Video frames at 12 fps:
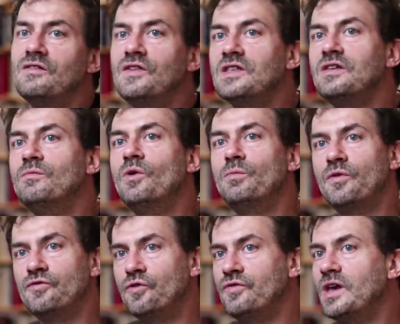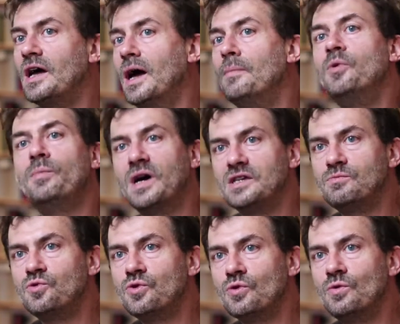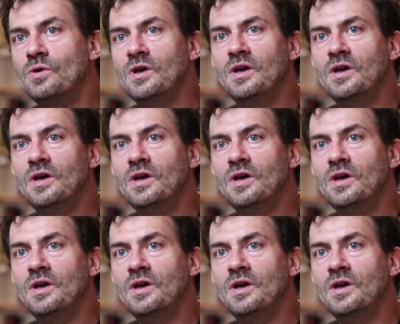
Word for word: effectivement peuvent devenir un peu presse-bouton